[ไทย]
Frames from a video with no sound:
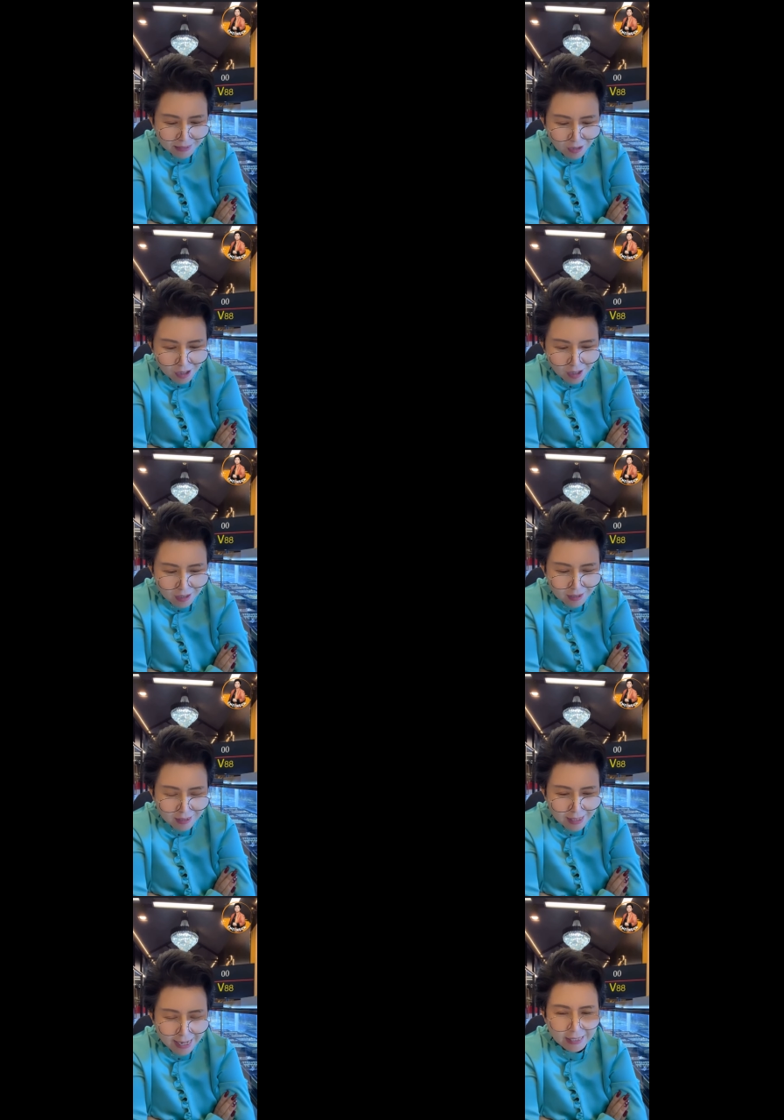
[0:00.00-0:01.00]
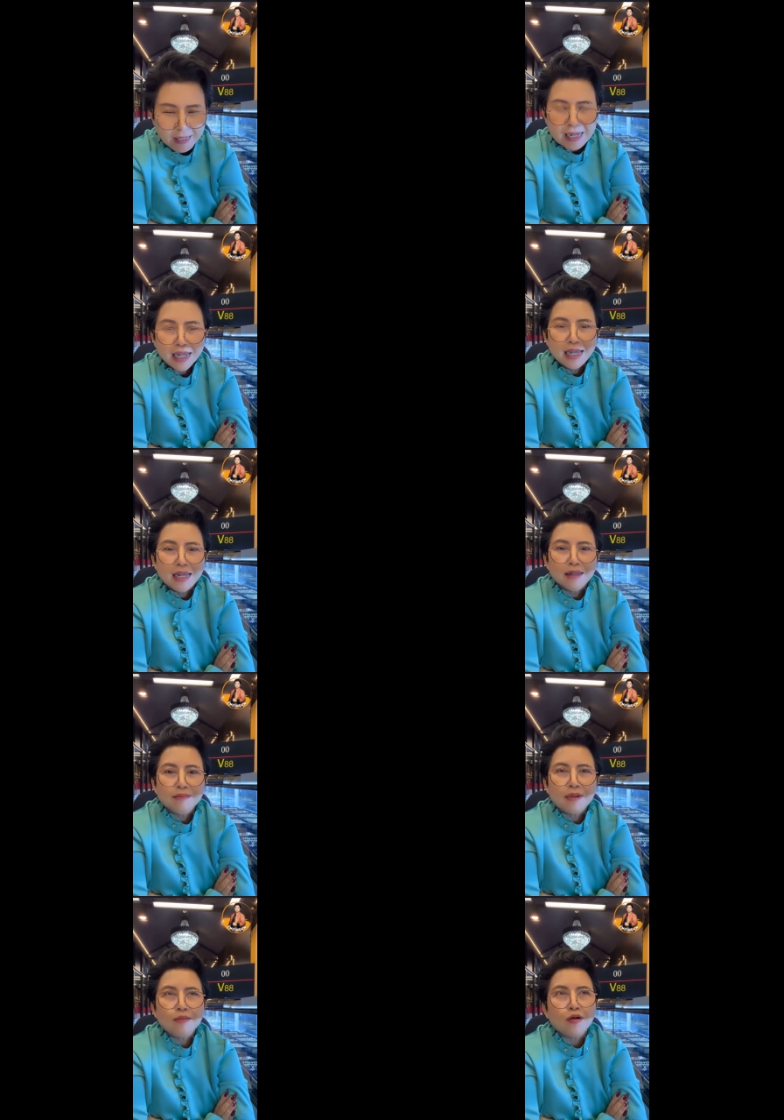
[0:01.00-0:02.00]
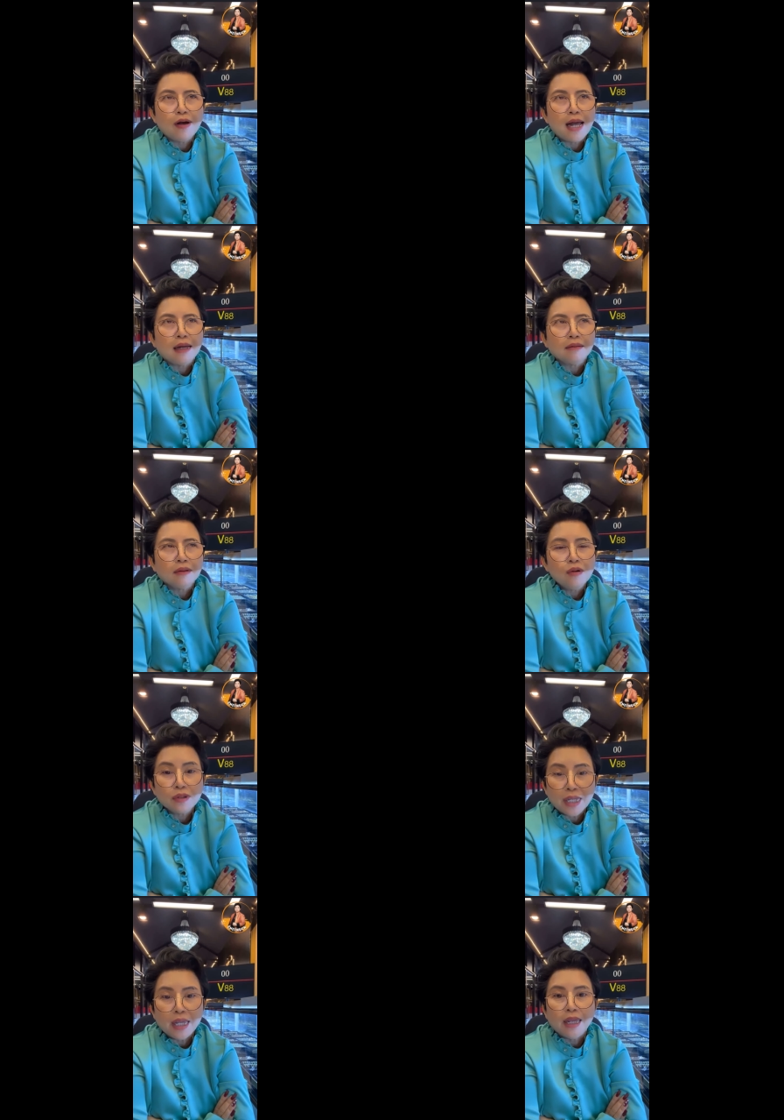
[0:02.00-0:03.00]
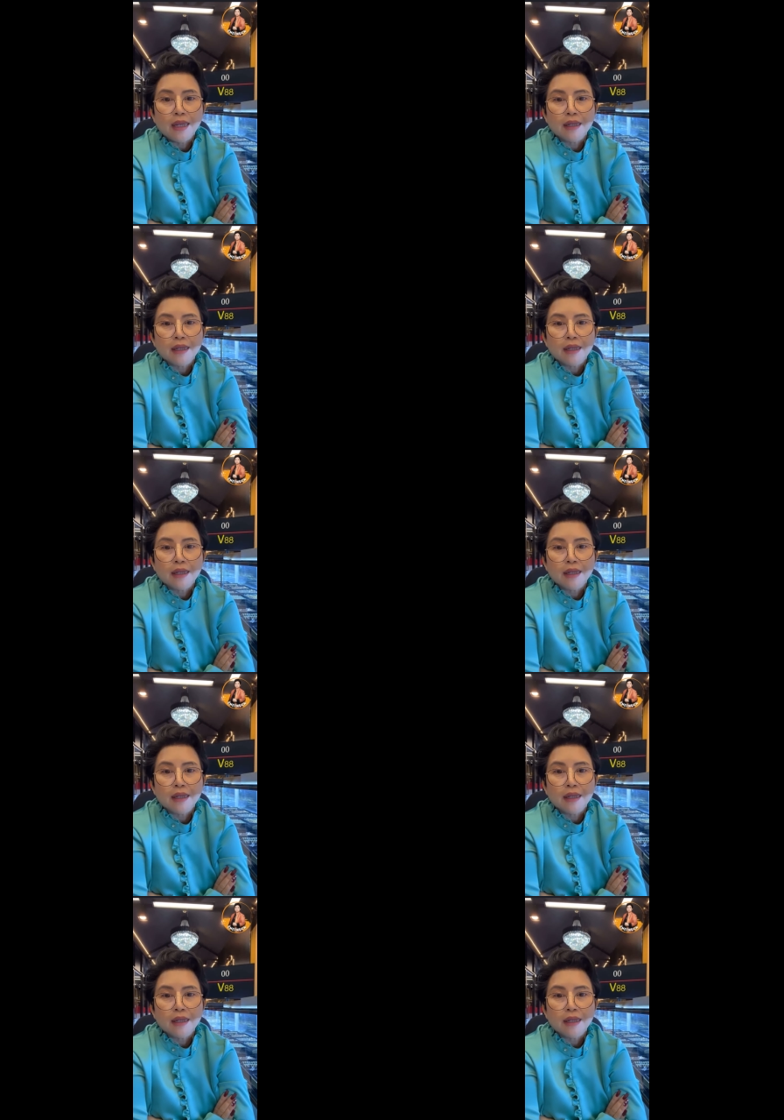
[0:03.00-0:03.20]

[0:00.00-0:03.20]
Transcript: มันก็ให้อ่ามันบอกว่า โอเค